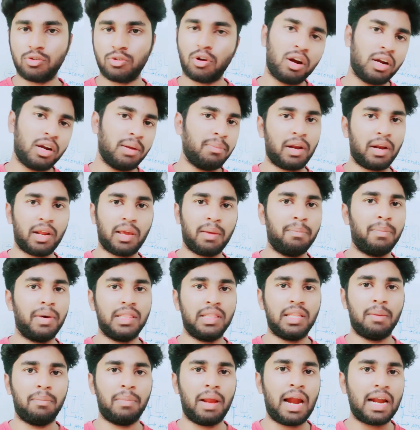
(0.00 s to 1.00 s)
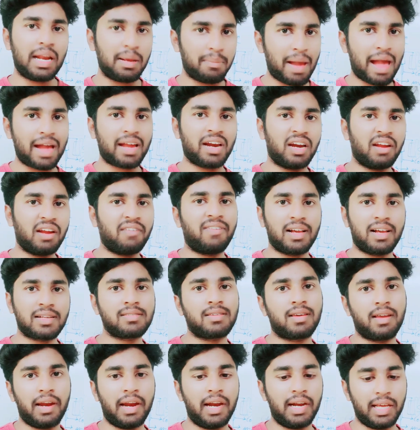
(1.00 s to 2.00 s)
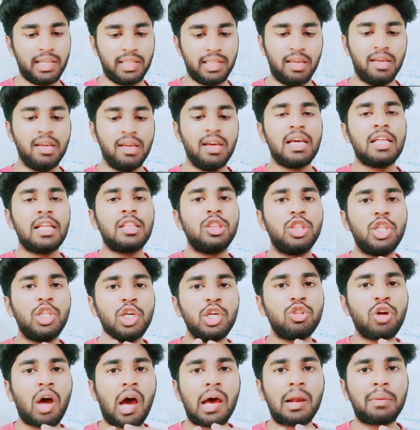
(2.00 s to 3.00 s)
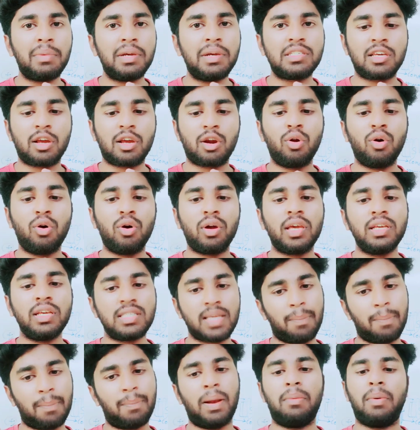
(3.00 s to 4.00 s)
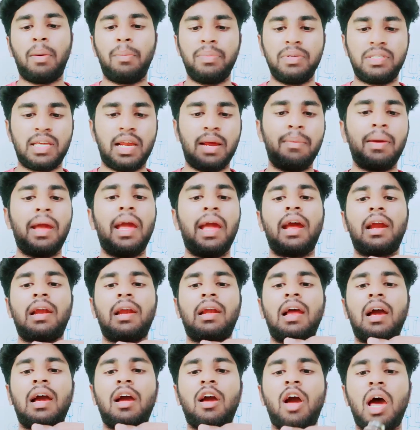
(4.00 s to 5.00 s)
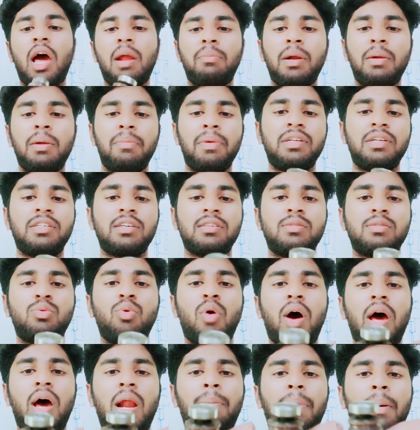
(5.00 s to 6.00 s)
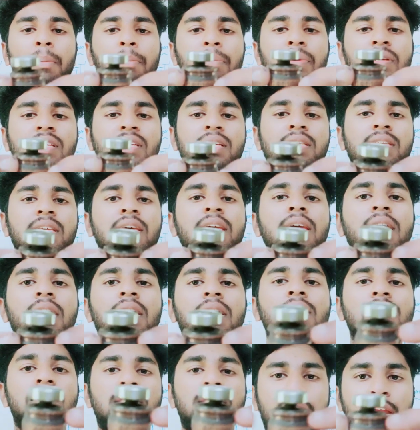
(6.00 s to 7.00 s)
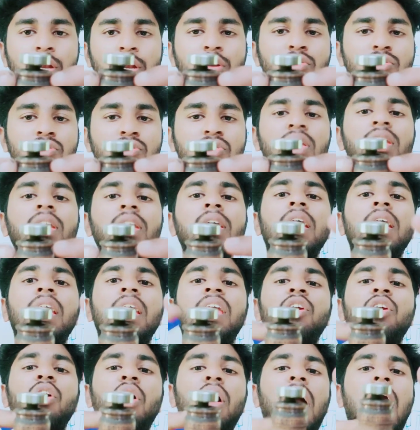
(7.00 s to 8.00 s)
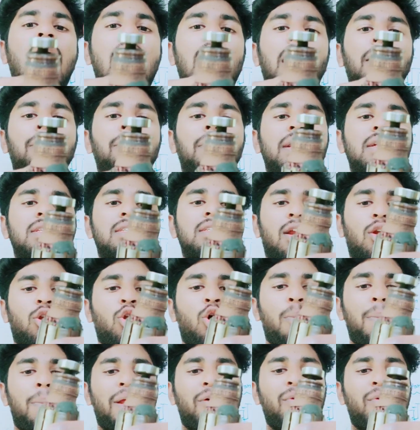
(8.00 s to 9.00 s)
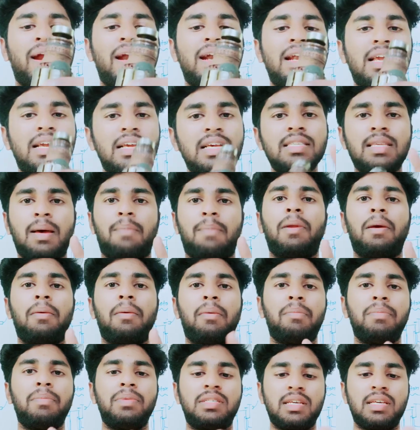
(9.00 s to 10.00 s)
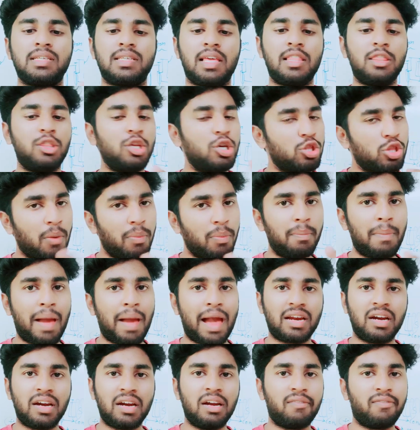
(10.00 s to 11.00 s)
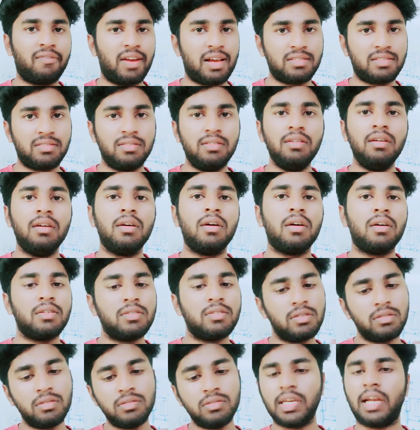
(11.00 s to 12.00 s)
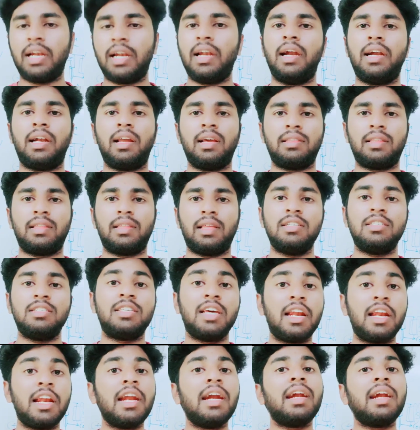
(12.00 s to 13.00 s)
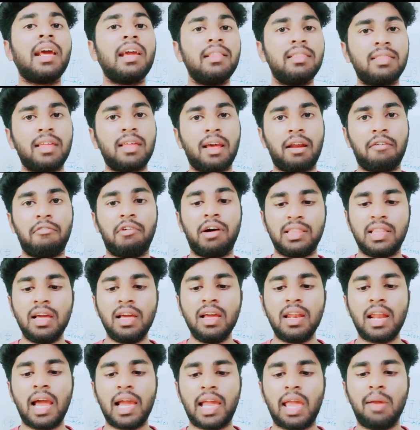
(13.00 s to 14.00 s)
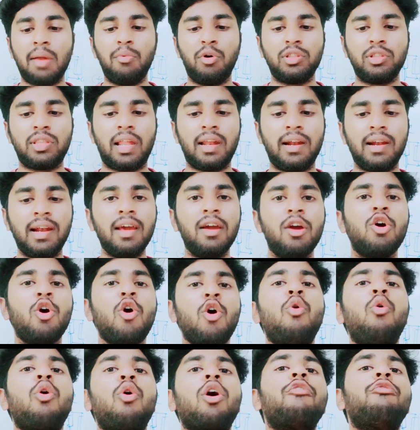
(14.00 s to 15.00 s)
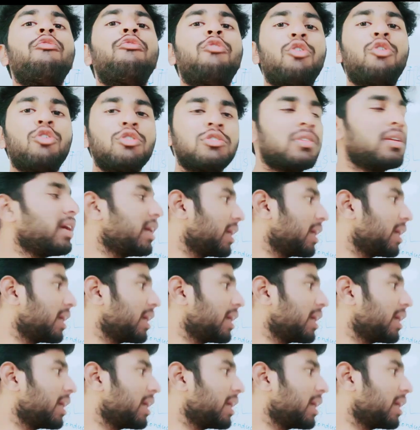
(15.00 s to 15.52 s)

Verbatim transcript: సో కాబట్టి మనకి ఇబ్బంది ఏం లేదు అంటే మ్యాగ్నెటిక్ ఫ్లక్స్ క్రియేట్ అయింది దీంతో ఆర్మేచర్లోకి సప్లై పంపించే ఎట్లా కార్బన్ బ్రషెస్ ద్వారా పంపించేసి సైడ్ నుంచి ఈ యొక్క ఆర్మేచర్ లోపల వైండింగ్ సప్లై పంపించేసారు దీంతో అప్పుడు మ్యాగ్నెటిక్ ఫ్లక్స్ జనరేట్ అవుతుంది జనరేట్ అయిన తర్వాత నాకేమవుతుందంటే ఒక ఫోర్స్ని